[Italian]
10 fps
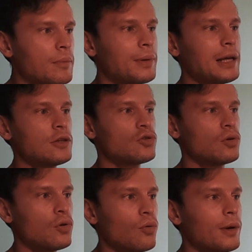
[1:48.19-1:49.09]

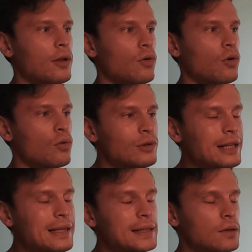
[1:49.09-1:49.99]
preso come lo
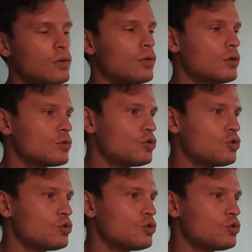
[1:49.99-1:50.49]
utilizzano loro,